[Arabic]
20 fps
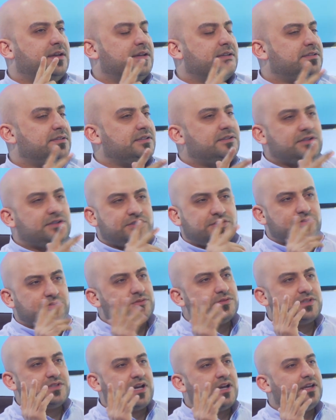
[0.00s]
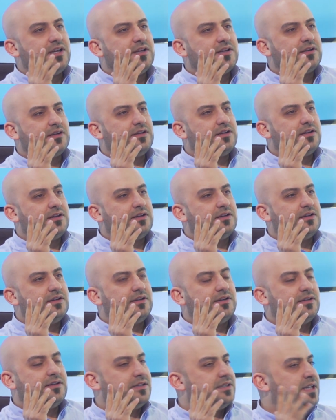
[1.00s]
تدري شنو صاير؟
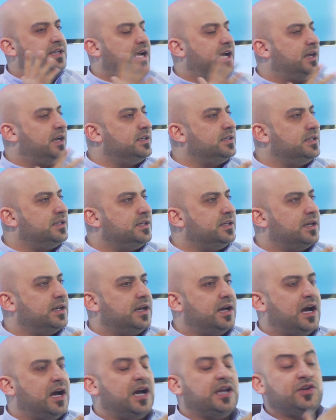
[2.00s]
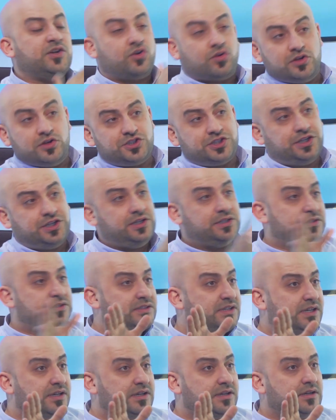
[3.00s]
ايه؟ يعني انا كل شيء
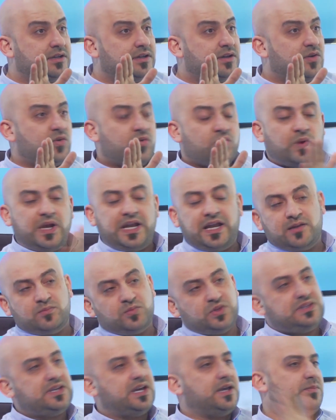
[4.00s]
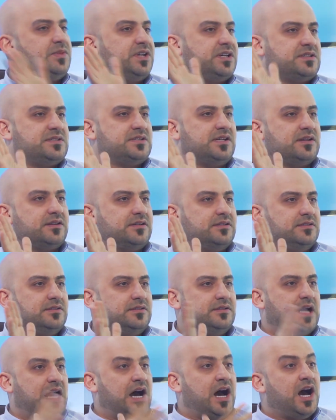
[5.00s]
عندي ولا المنتخب يخسر
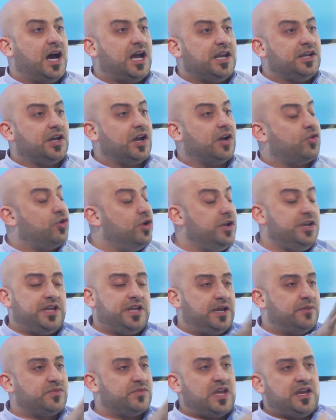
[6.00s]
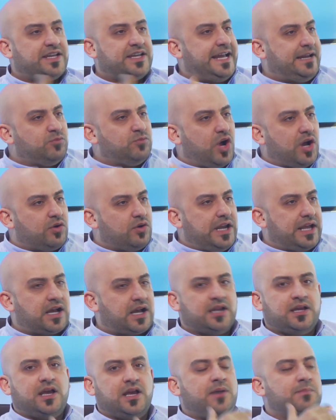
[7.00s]
كلنا اني كلنا كل... يعني مو اقول
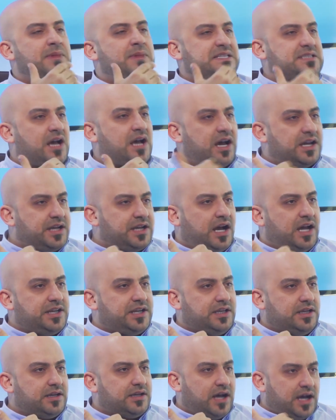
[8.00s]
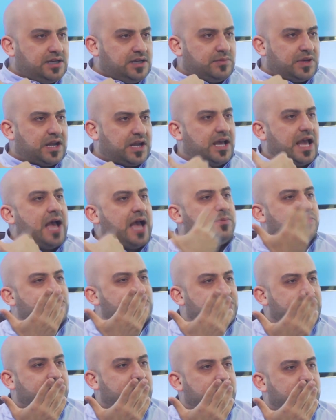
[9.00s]
لك بس اني اني اني إيه، مرات
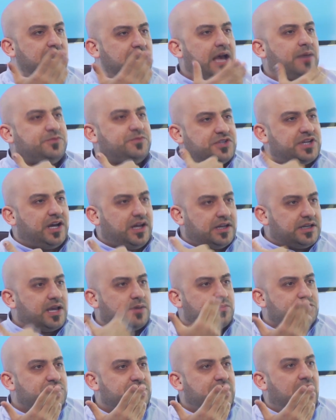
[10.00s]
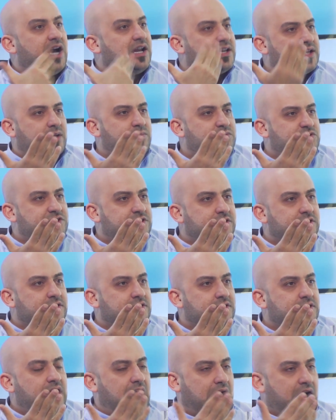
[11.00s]
ابكي أكو ابكي اني إيه. ابكي اني إيه. ابكي
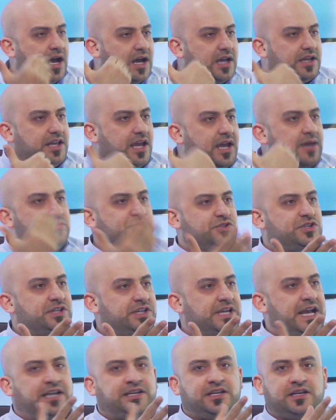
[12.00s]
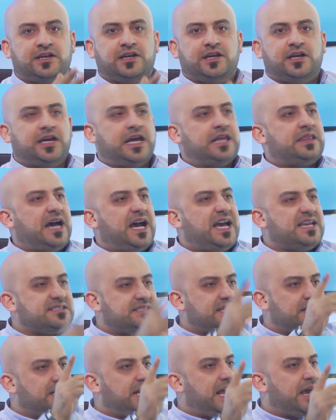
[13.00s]
اني ابكي يعني ايه؟ اذا
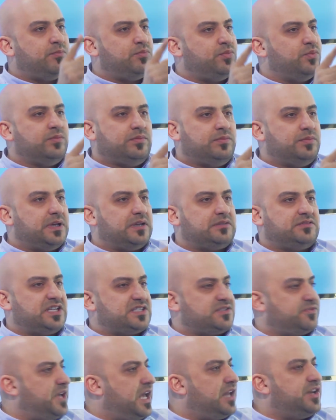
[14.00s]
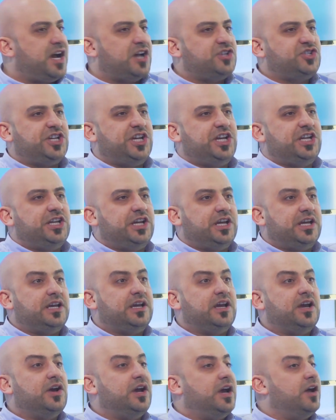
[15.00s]
هسه نلعب تصفيه ناشئين ويا
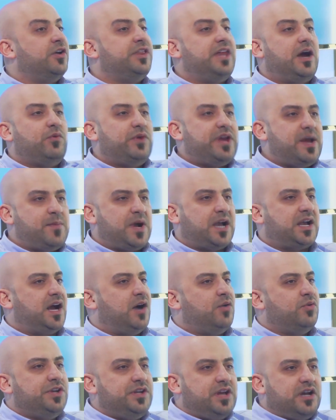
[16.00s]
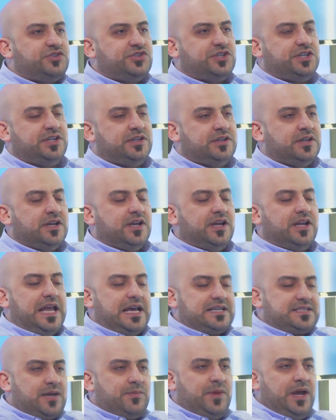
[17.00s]
مكاو اذا ويا مكاو الناشئين
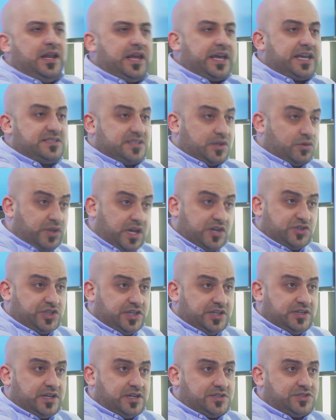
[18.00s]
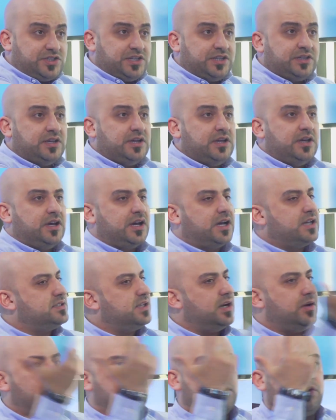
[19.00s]
لا سامح خسروا الناشئين ناشئين
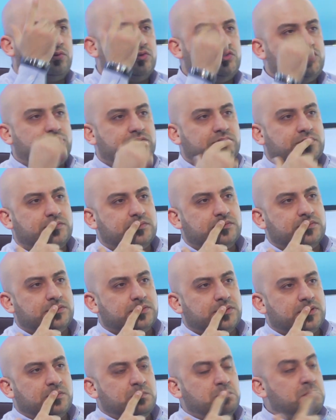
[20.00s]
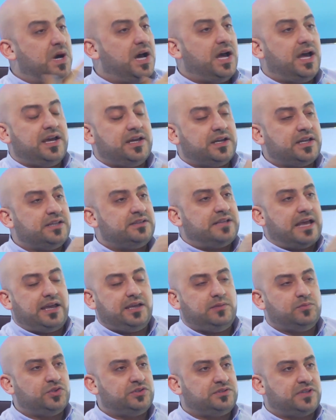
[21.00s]
خسروا اضوج ما اريد
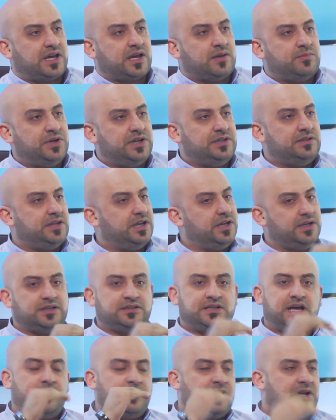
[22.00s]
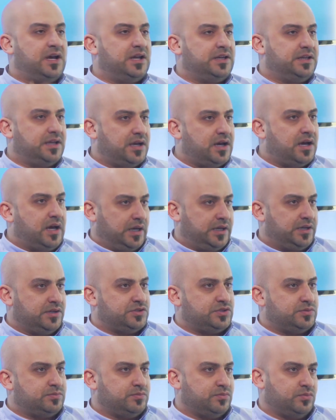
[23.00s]
اي منتخب عندنا احنا دائما اني اني
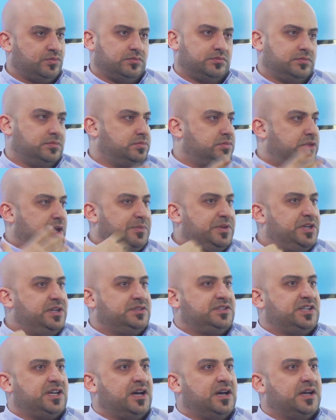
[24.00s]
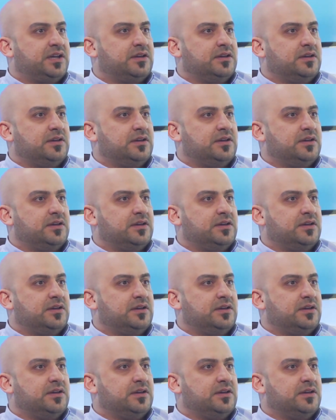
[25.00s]
هيك طبيعتي هاي